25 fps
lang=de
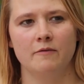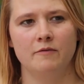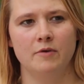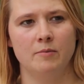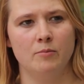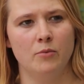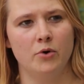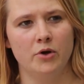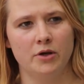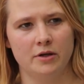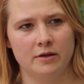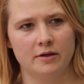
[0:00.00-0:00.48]
Wir
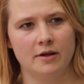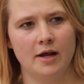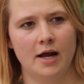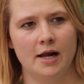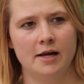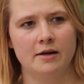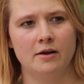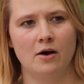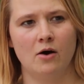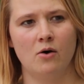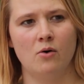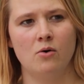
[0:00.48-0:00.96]
möchten
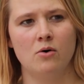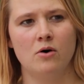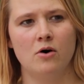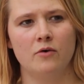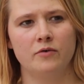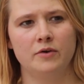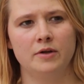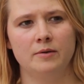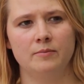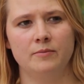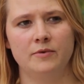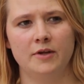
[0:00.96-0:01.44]
halt auch
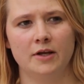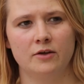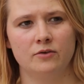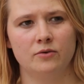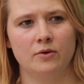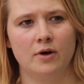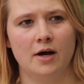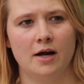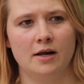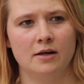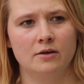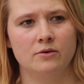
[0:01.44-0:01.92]
auf dem
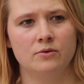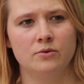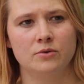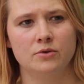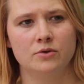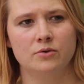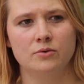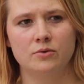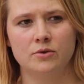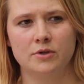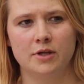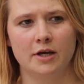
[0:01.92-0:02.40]

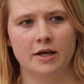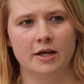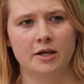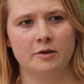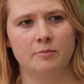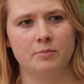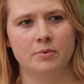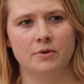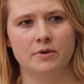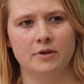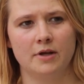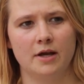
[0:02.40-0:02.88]

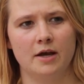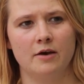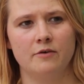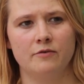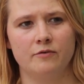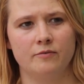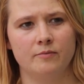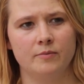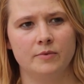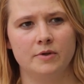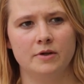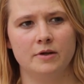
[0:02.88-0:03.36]
Sexualkundeunterricht
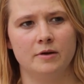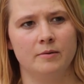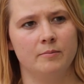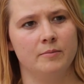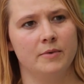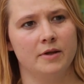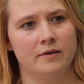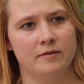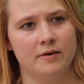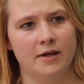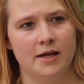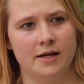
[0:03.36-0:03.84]
betreffend,
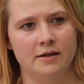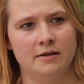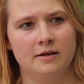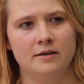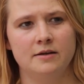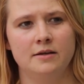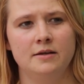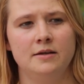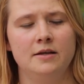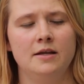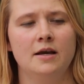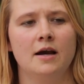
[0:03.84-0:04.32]
ähm, dass
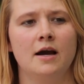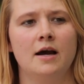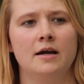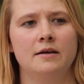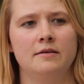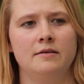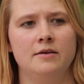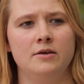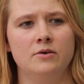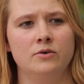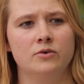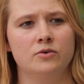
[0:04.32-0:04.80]
Eltern in ihrer
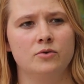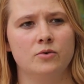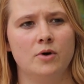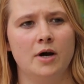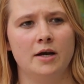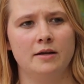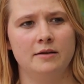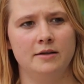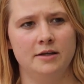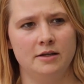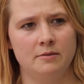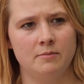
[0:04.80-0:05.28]

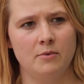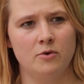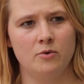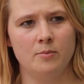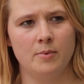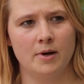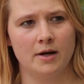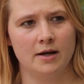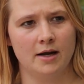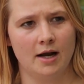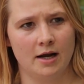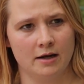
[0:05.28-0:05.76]
Erziehungshoheit nicht mehr
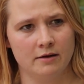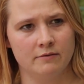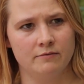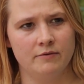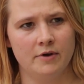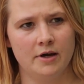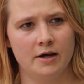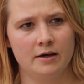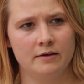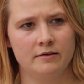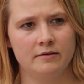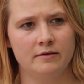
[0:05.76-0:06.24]
übergangen
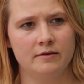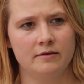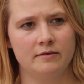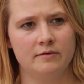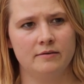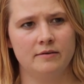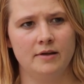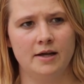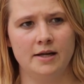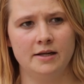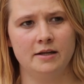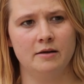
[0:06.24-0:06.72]
werden,
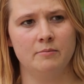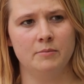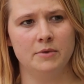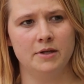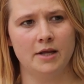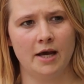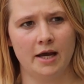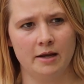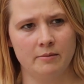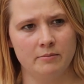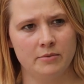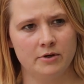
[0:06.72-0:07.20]
dass Eltern
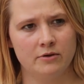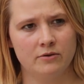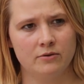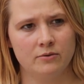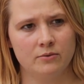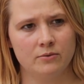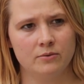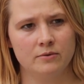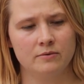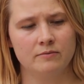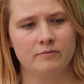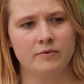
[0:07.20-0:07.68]
mit
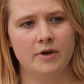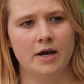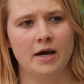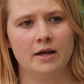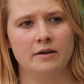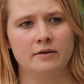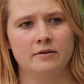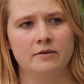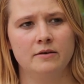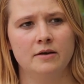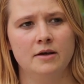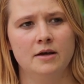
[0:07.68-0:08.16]
einbezogen
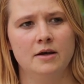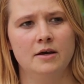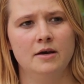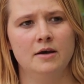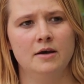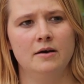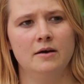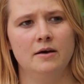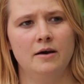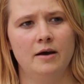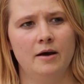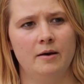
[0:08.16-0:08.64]
werden.
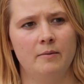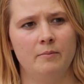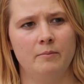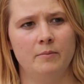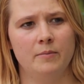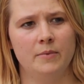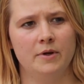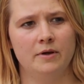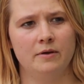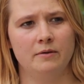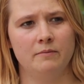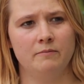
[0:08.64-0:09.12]

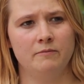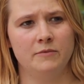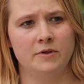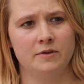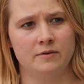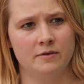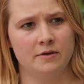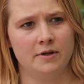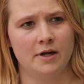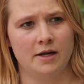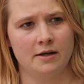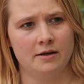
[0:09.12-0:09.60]
Ähm, wir
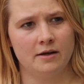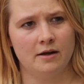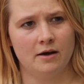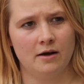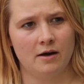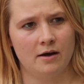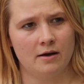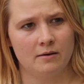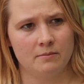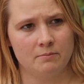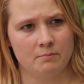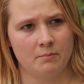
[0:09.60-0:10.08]
sind halt
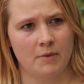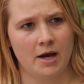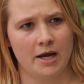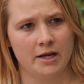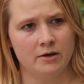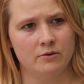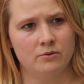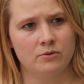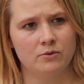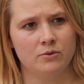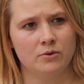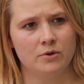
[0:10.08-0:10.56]
der
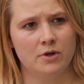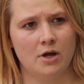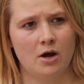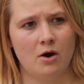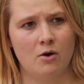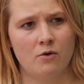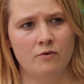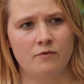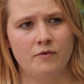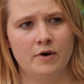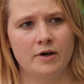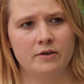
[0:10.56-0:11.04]
Meinung und
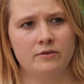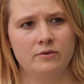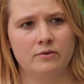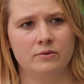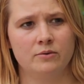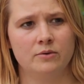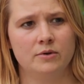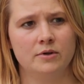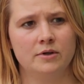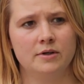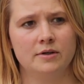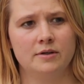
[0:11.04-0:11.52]

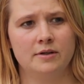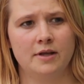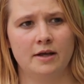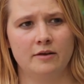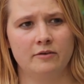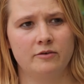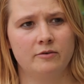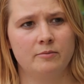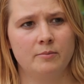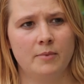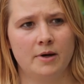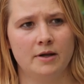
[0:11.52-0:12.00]
Auffassung,
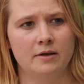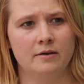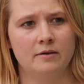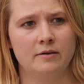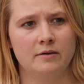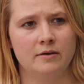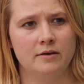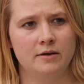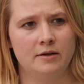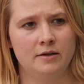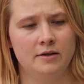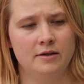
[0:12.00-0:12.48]
dass
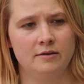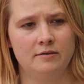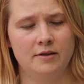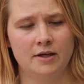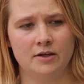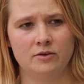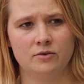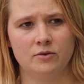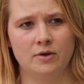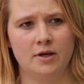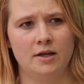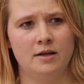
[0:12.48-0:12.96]
man in die
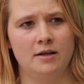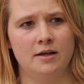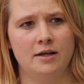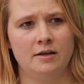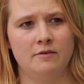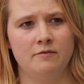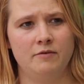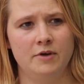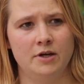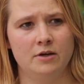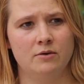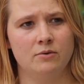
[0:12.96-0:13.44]
sexuelle
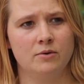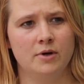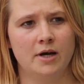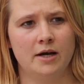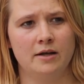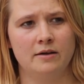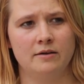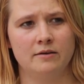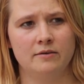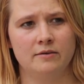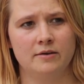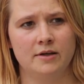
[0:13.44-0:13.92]
Entwicklung
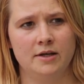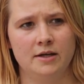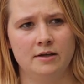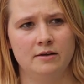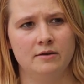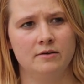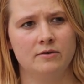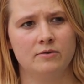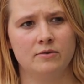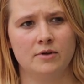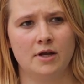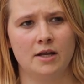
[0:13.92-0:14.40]
eines
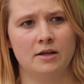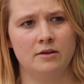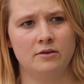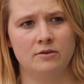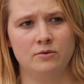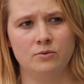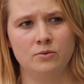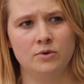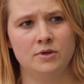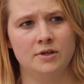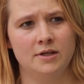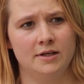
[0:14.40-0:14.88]
Kindes und
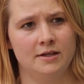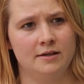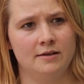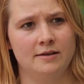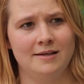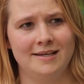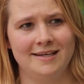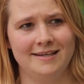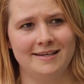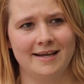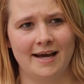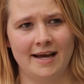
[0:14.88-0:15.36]
eines Jugendlichen
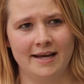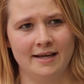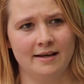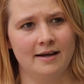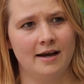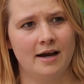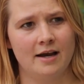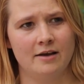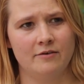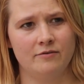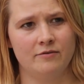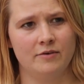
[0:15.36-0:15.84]
nicht
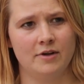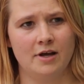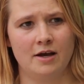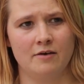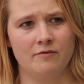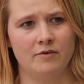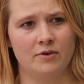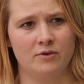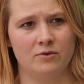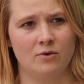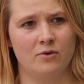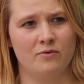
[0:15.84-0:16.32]
eingreifen
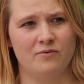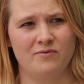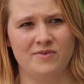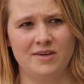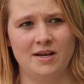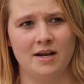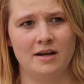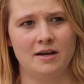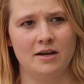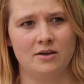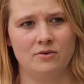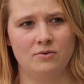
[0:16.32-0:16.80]
darf, also auf
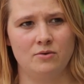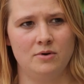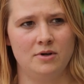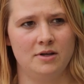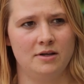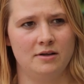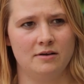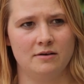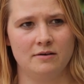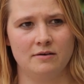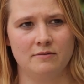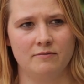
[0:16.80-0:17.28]

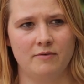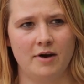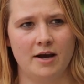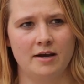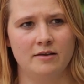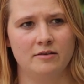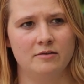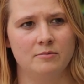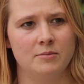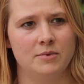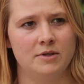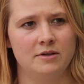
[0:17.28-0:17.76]
widernatürliche
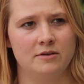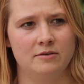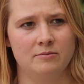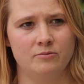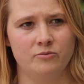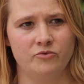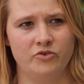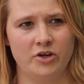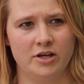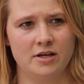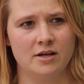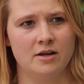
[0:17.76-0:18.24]
Weise mit
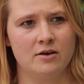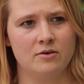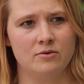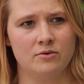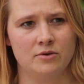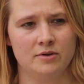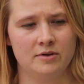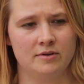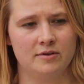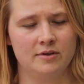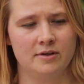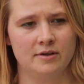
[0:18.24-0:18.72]
diesem
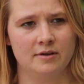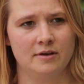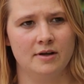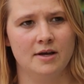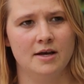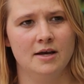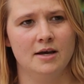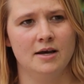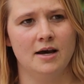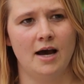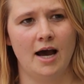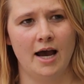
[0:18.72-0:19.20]
Gender-Irrsinn
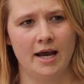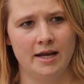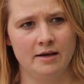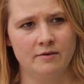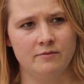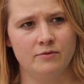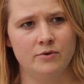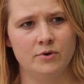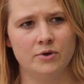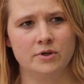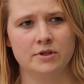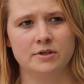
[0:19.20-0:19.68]

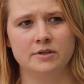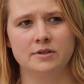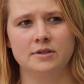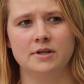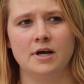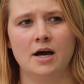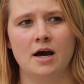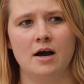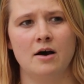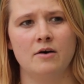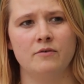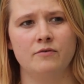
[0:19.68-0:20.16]
einwirken
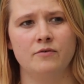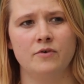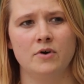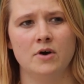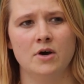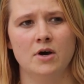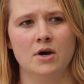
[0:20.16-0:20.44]
darf.